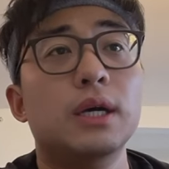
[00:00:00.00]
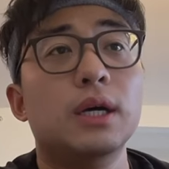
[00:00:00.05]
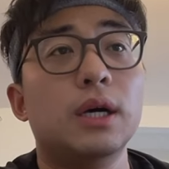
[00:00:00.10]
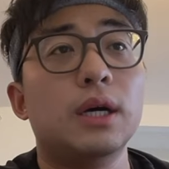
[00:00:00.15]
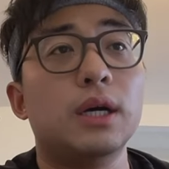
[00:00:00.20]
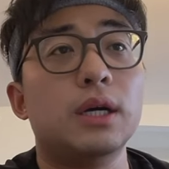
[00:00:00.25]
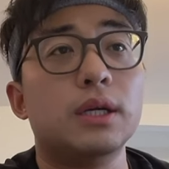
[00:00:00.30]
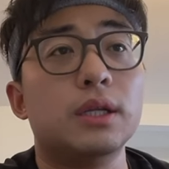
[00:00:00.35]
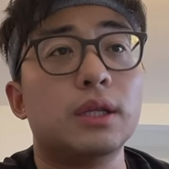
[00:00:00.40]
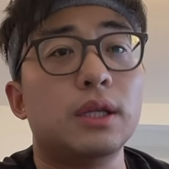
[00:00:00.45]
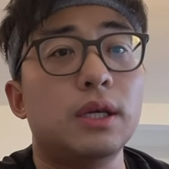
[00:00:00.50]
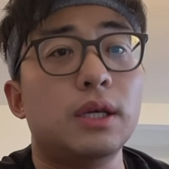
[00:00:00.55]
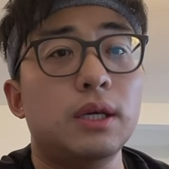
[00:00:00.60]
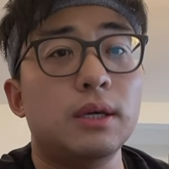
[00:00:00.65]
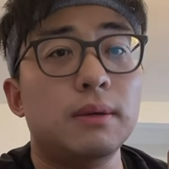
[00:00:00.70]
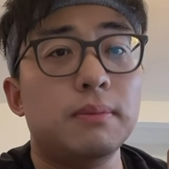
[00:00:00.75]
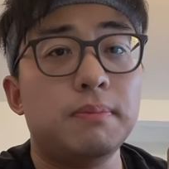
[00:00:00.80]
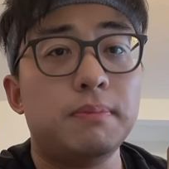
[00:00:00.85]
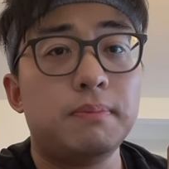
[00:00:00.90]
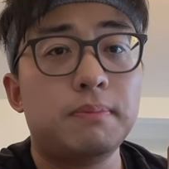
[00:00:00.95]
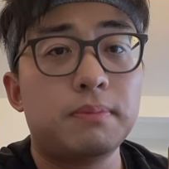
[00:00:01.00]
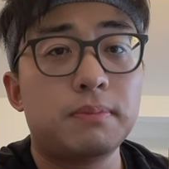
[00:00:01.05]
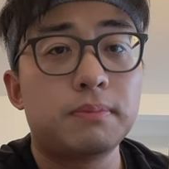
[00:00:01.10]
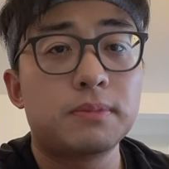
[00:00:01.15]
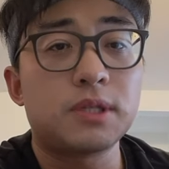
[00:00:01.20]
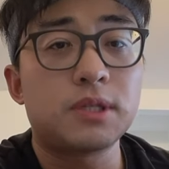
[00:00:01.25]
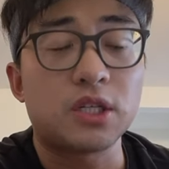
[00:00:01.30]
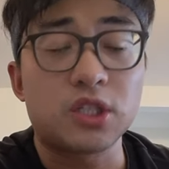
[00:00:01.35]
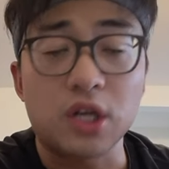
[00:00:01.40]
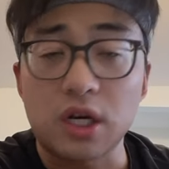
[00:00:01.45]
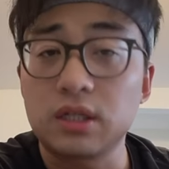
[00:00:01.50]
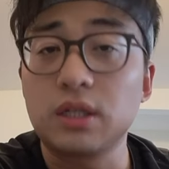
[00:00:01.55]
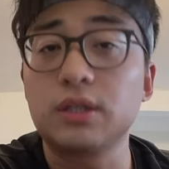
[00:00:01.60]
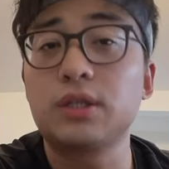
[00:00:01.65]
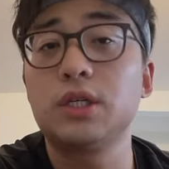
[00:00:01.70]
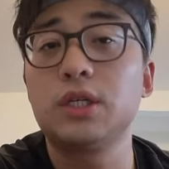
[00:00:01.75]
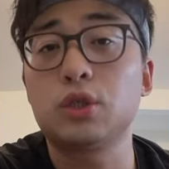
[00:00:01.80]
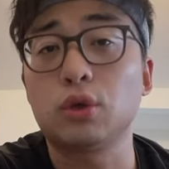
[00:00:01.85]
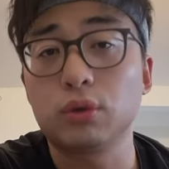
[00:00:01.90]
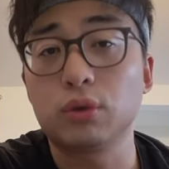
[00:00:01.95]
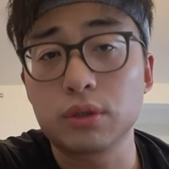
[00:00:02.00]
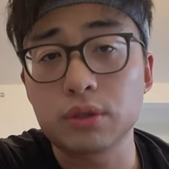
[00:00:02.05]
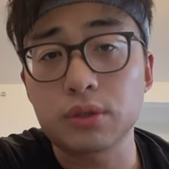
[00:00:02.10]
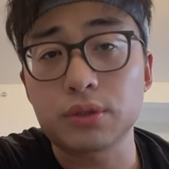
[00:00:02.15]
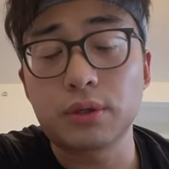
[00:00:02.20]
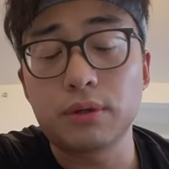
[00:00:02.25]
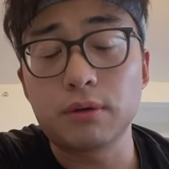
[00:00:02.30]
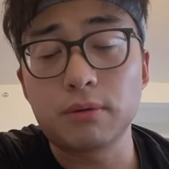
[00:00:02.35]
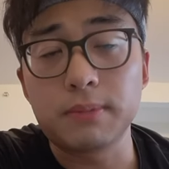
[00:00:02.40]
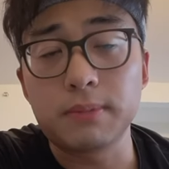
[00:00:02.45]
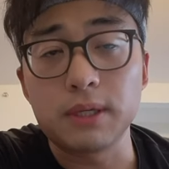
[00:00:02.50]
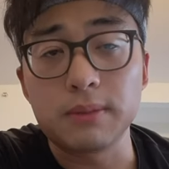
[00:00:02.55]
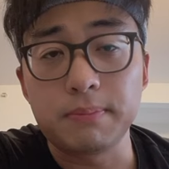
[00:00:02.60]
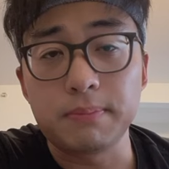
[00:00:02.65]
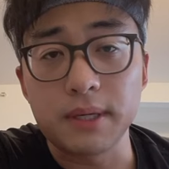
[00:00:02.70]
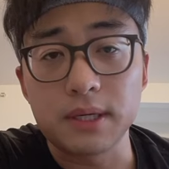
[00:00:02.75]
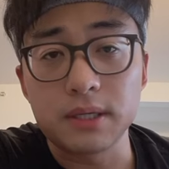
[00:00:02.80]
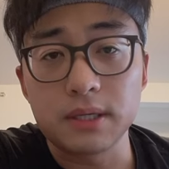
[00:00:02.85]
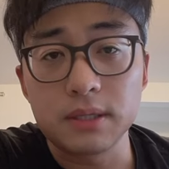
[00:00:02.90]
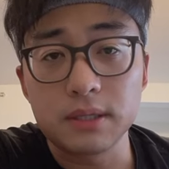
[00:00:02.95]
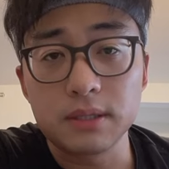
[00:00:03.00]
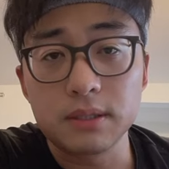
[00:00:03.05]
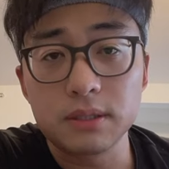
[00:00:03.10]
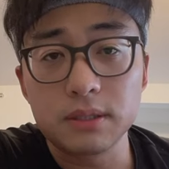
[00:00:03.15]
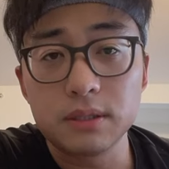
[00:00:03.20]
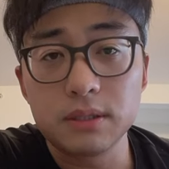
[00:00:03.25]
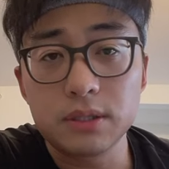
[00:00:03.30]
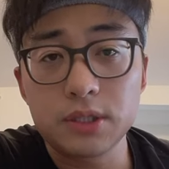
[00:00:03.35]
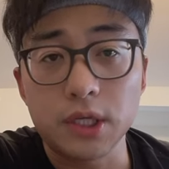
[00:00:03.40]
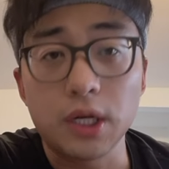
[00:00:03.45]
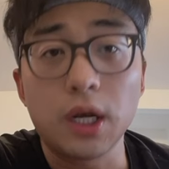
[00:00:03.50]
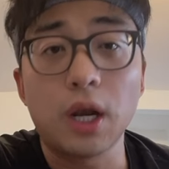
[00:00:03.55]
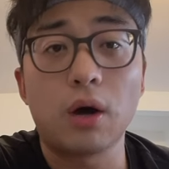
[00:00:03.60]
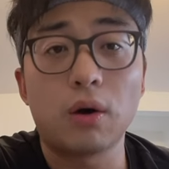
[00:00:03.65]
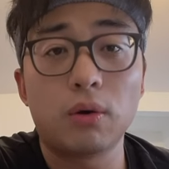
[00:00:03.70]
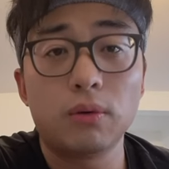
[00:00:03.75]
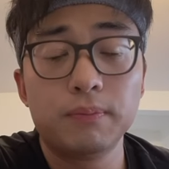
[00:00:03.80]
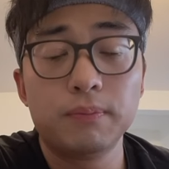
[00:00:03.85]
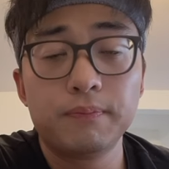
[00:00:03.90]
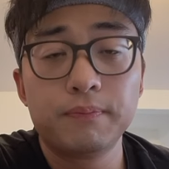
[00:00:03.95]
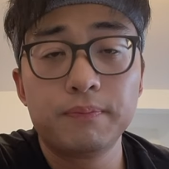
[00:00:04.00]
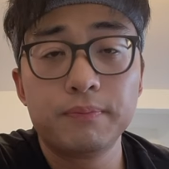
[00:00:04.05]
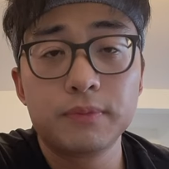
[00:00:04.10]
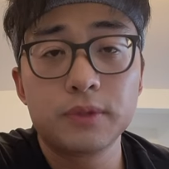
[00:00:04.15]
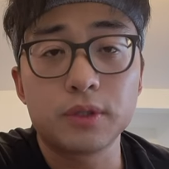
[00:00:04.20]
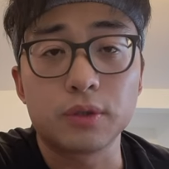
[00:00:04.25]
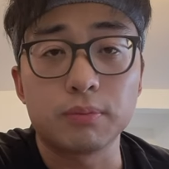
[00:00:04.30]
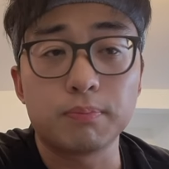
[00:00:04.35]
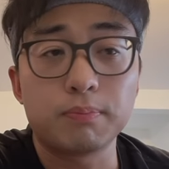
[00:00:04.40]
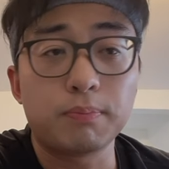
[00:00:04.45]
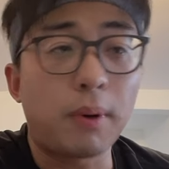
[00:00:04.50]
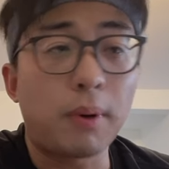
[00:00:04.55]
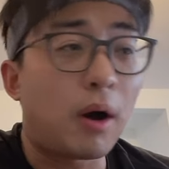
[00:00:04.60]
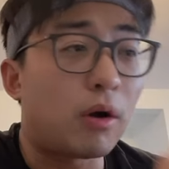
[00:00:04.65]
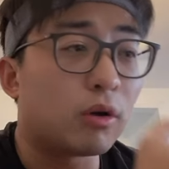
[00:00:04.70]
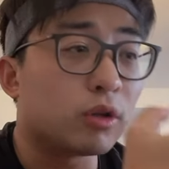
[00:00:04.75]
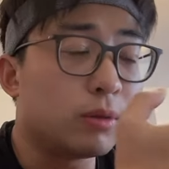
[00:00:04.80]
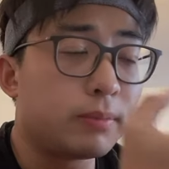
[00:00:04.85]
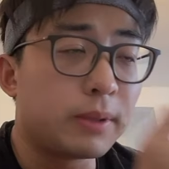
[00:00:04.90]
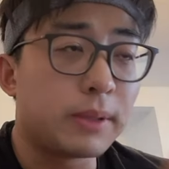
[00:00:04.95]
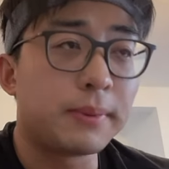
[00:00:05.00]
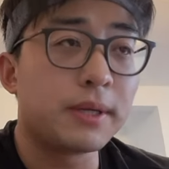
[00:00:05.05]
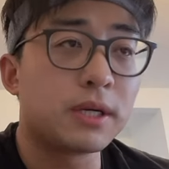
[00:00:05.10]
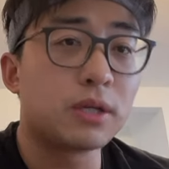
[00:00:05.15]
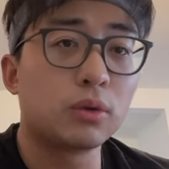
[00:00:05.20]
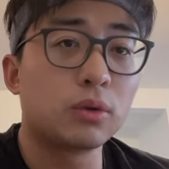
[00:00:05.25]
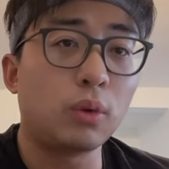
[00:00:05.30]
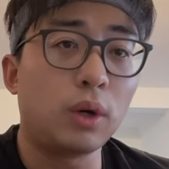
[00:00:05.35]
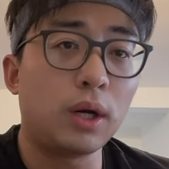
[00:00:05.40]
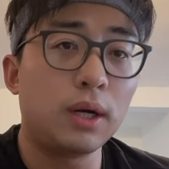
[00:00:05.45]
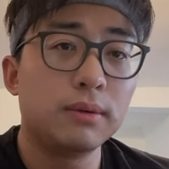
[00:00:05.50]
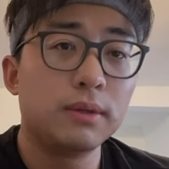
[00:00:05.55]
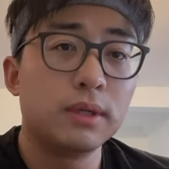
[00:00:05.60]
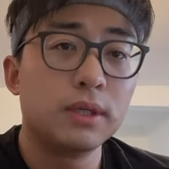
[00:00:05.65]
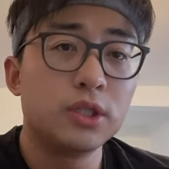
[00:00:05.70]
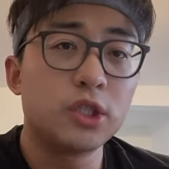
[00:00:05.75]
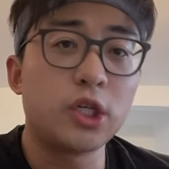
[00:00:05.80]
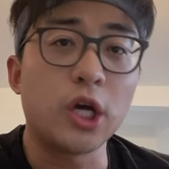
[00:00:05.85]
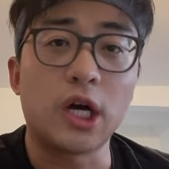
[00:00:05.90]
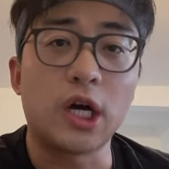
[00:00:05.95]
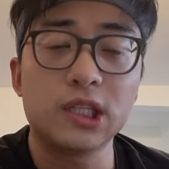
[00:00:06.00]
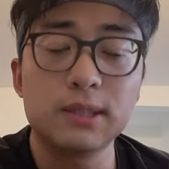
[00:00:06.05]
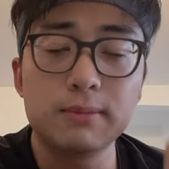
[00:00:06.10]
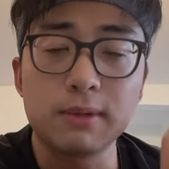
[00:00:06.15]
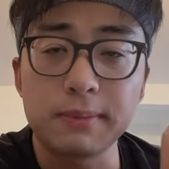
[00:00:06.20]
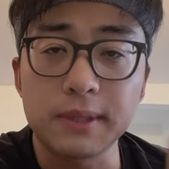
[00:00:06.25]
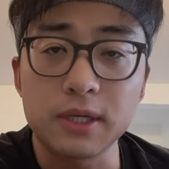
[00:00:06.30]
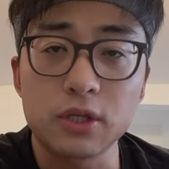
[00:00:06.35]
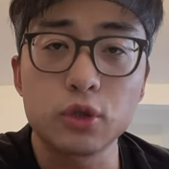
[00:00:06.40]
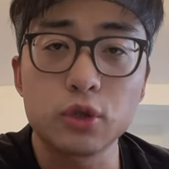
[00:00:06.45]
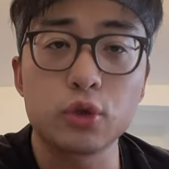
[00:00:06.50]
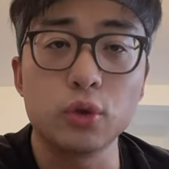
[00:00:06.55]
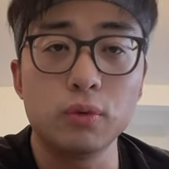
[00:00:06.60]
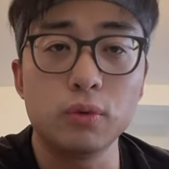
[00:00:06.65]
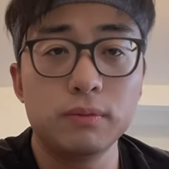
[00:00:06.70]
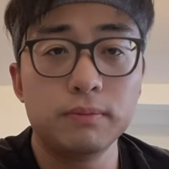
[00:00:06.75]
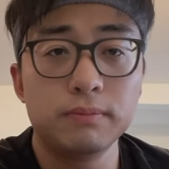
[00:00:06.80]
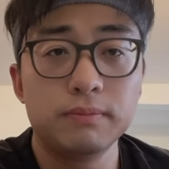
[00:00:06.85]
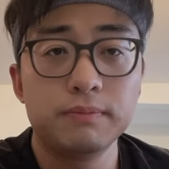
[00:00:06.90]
呃，你在场上踢球的时候比别人勤劳，就跑的比别人多，抢的比别人凶，